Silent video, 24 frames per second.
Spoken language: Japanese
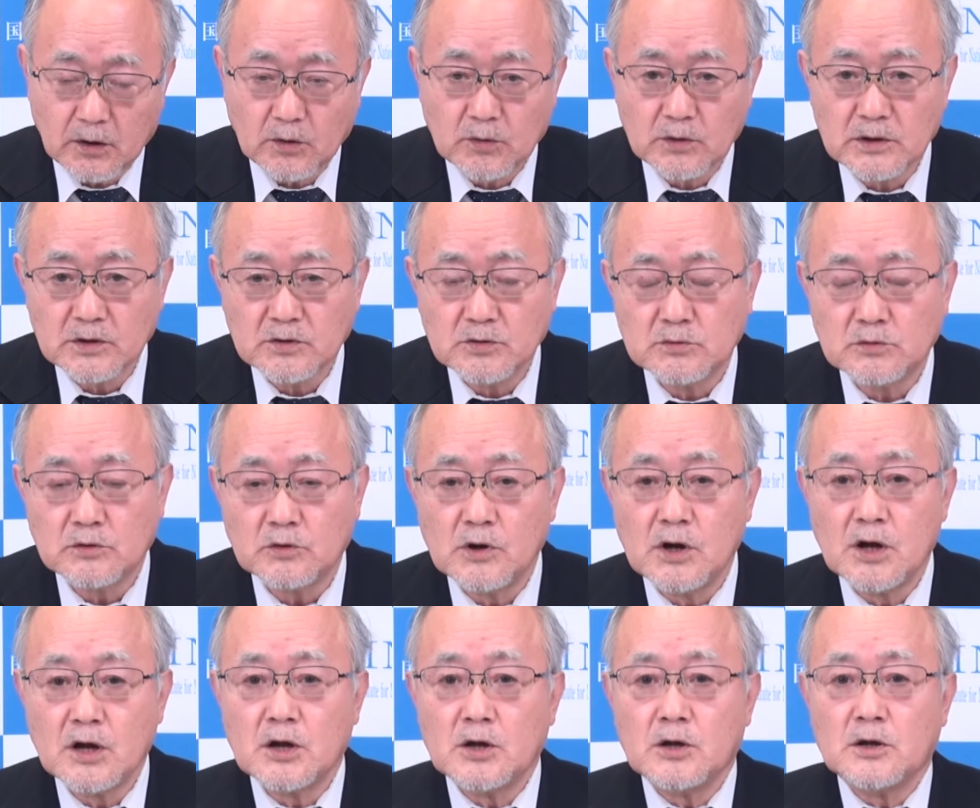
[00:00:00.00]
これを
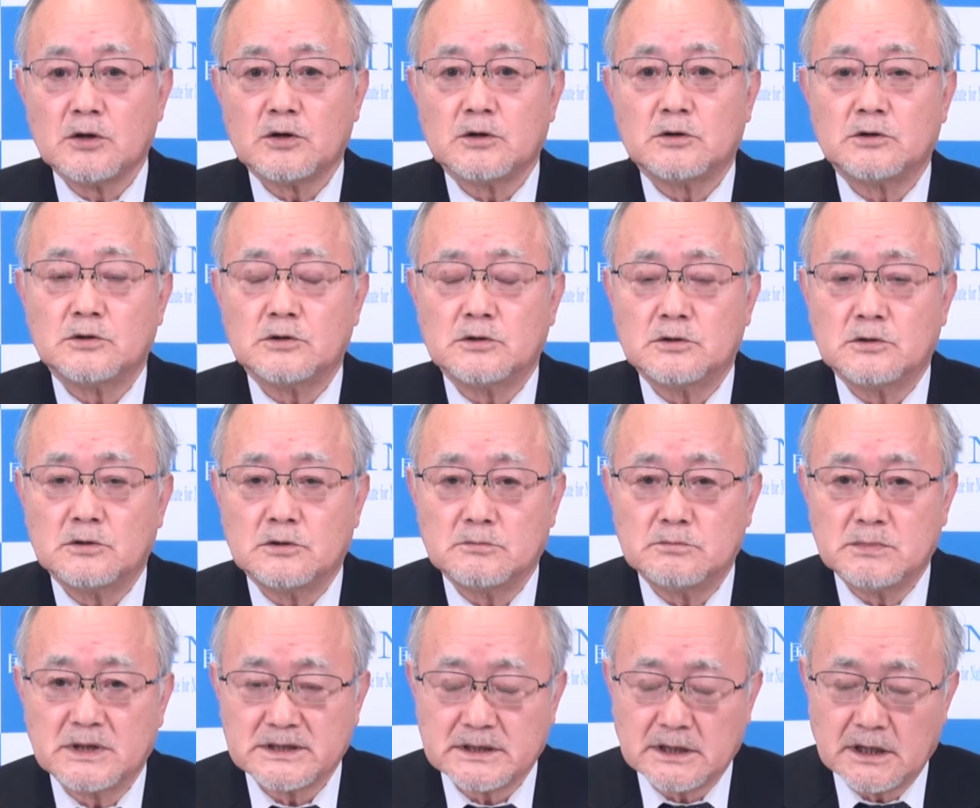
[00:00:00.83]

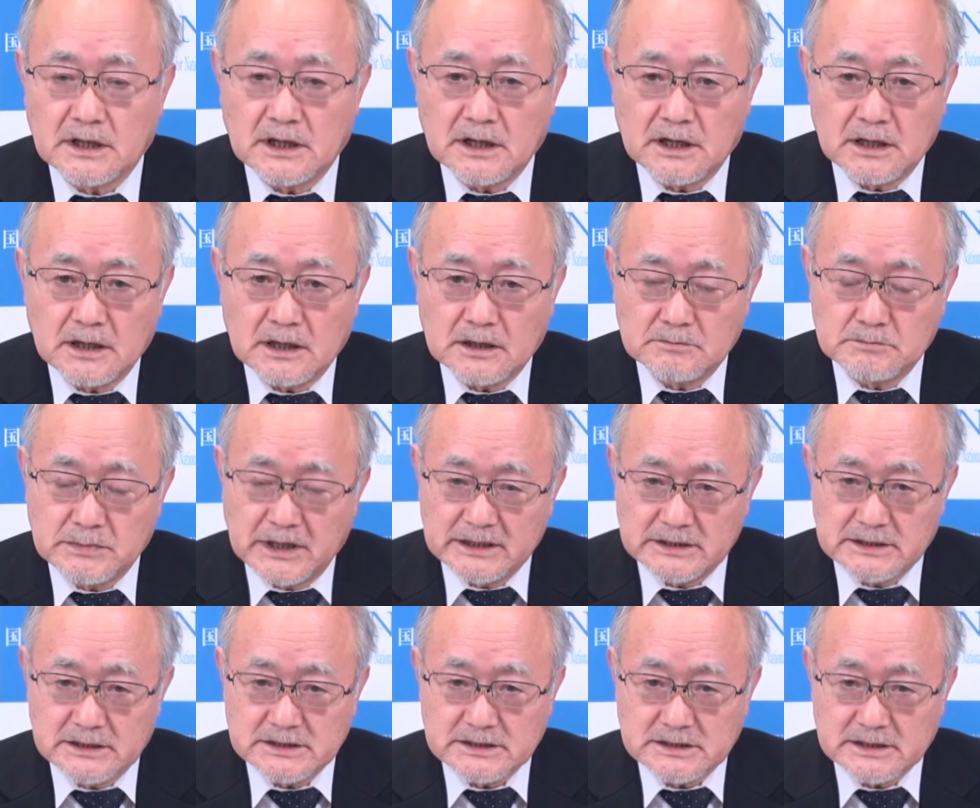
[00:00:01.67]
また
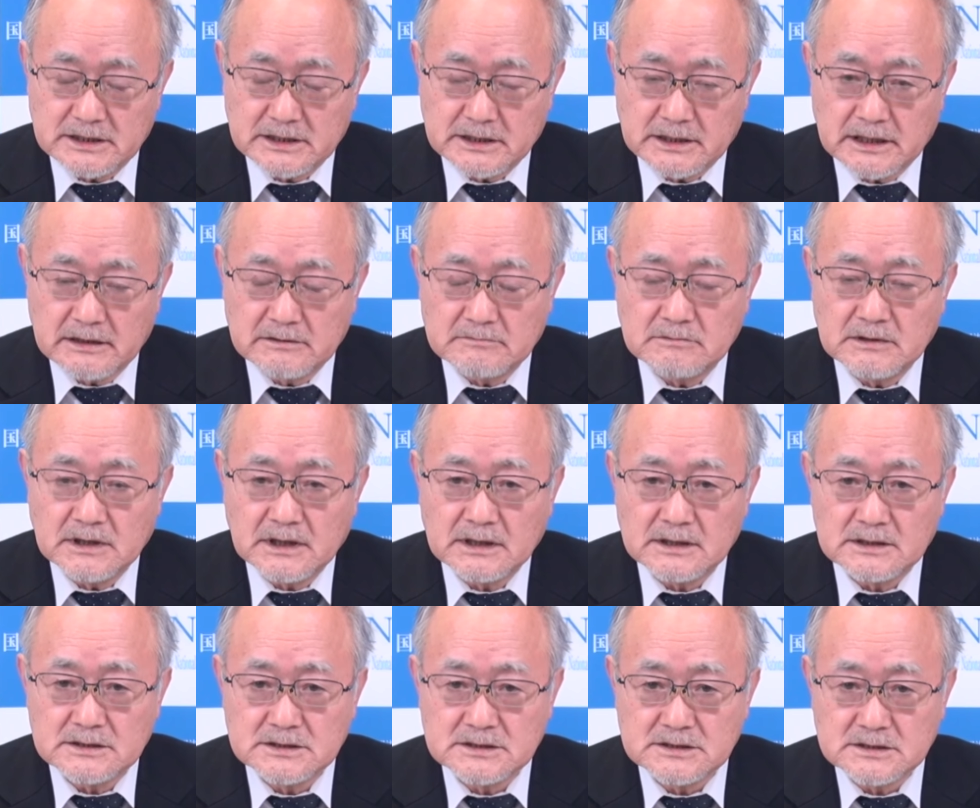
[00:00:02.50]
バイデン政権
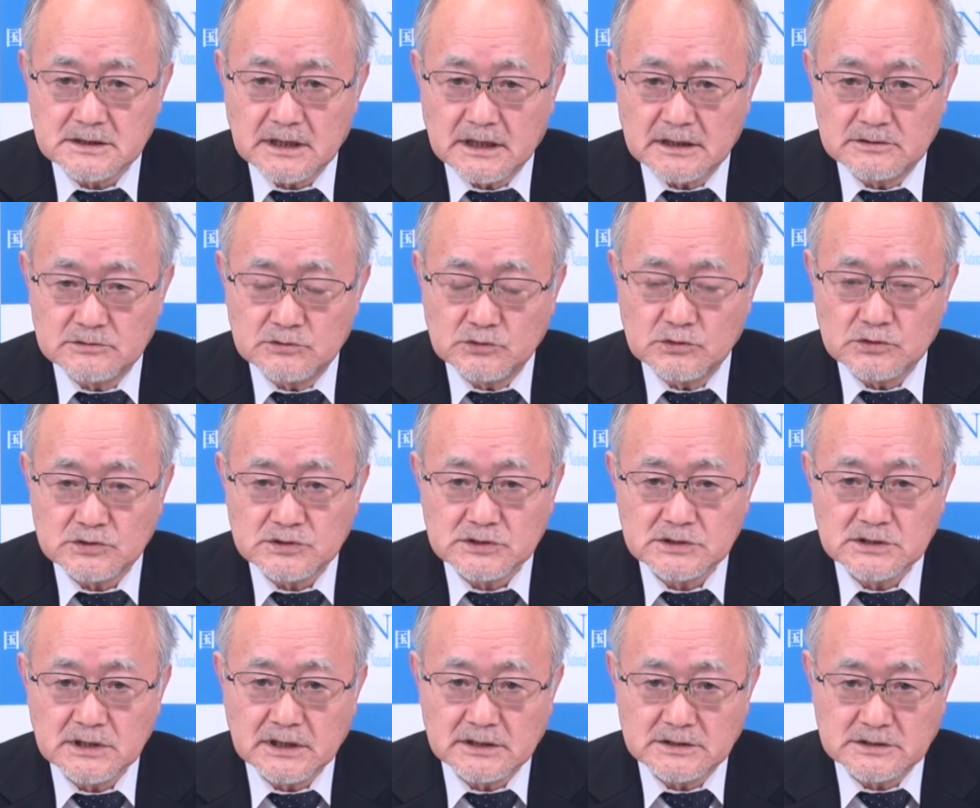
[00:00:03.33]
はイスラエルを
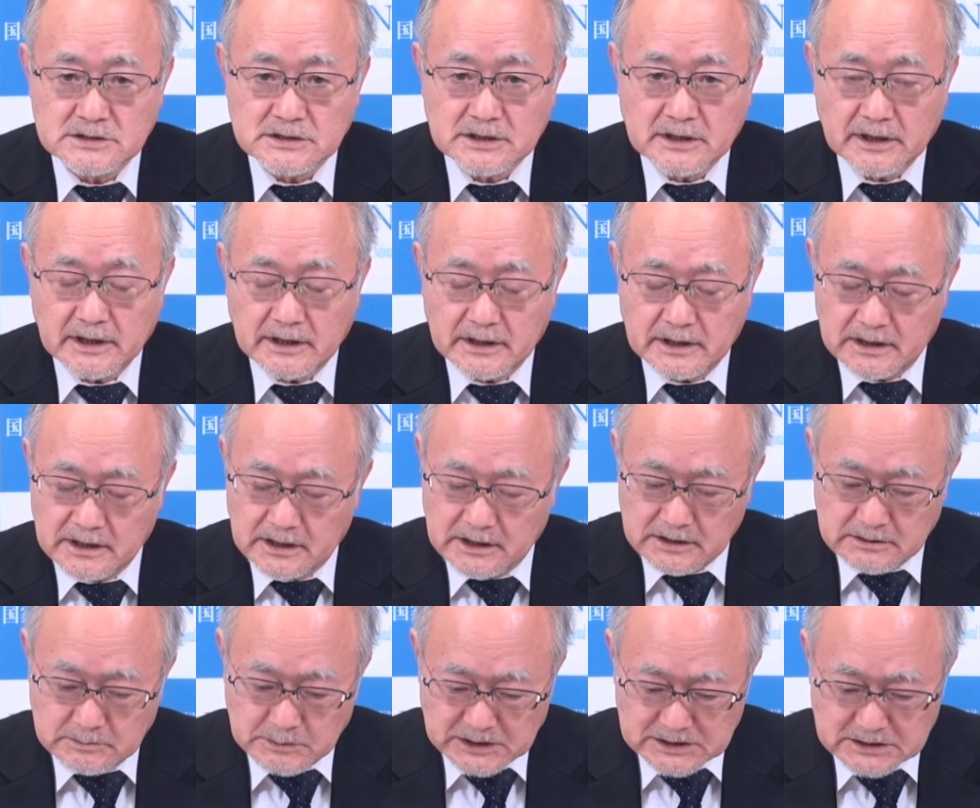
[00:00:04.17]
支援して
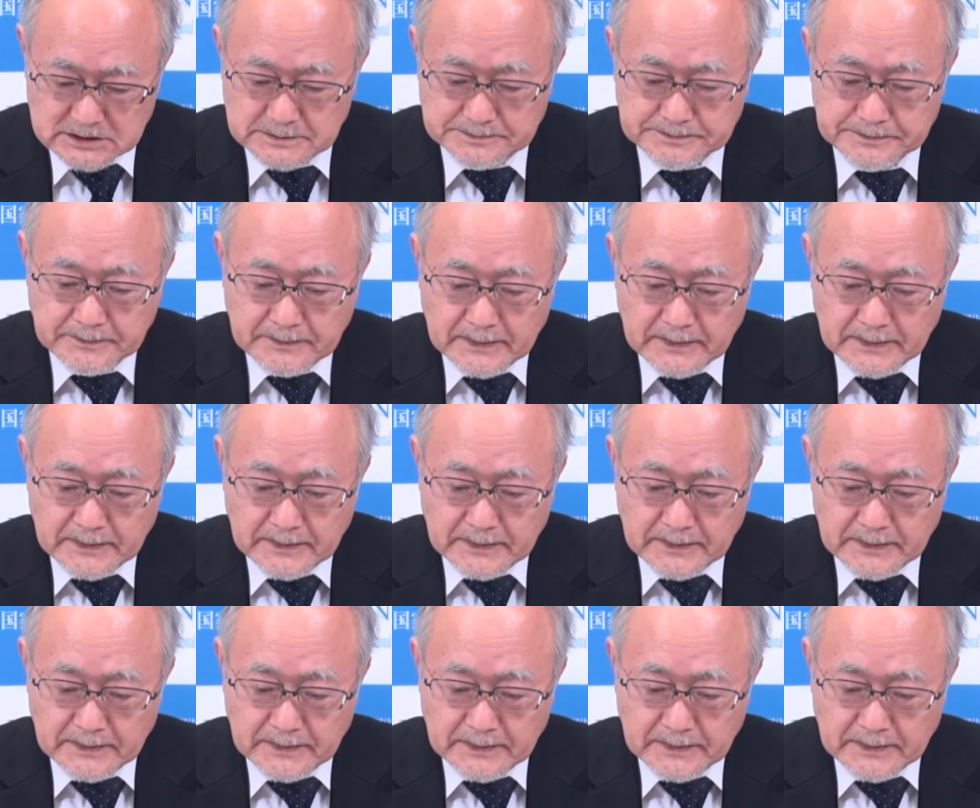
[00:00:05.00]
います。